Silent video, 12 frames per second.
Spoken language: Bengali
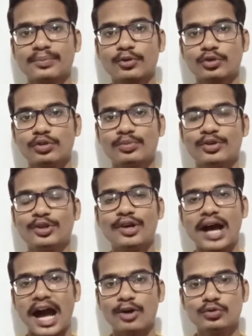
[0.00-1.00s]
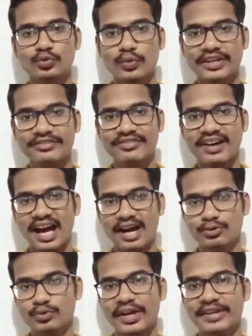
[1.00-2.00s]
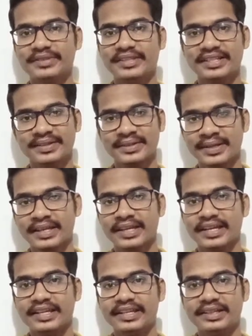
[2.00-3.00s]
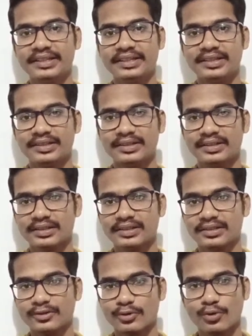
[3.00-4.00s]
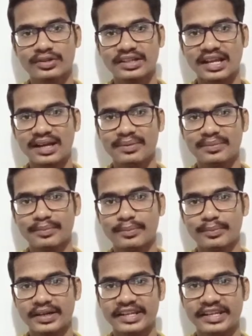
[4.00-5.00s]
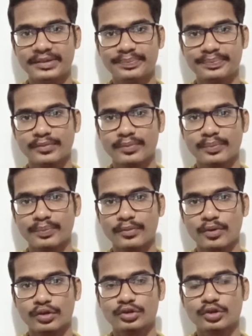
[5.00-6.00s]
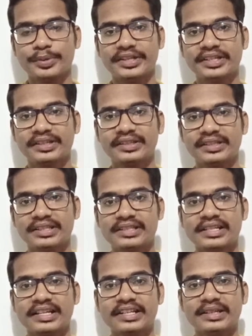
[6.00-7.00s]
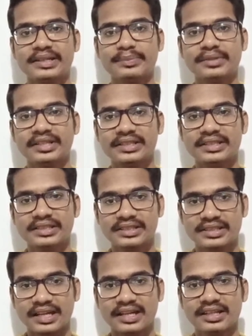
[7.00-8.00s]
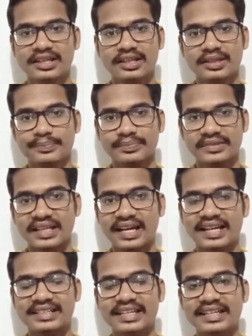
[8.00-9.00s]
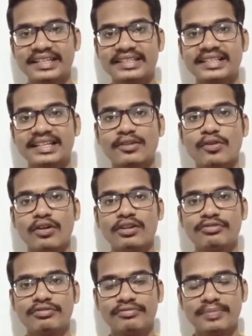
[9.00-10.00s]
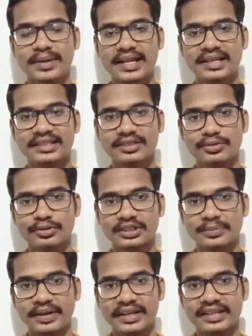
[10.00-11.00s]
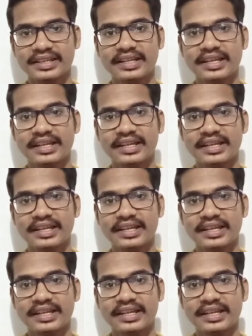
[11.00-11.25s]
প্রথম হলো হাউসওয়াইফ হাউসওয়াইফদের এই রোগটা মানে এই অর্থোপেডিক ডিজেনারেটিভ ডিজিজটা দেখা যায় এছাড়া গলফ প্লেয়ারদেরও হতে পারে